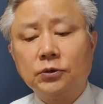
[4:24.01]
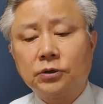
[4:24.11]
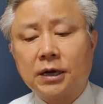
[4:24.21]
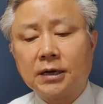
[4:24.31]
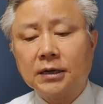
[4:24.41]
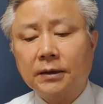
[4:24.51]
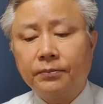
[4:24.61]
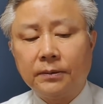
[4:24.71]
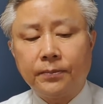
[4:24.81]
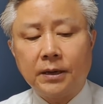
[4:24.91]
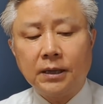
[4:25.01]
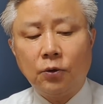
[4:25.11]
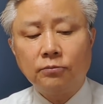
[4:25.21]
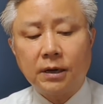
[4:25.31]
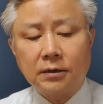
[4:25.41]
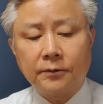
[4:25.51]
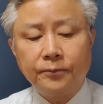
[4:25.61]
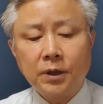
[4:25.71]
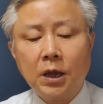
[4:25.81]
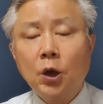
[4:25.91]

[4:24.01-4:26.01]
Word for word: 아주 강하게 비판해온 만큼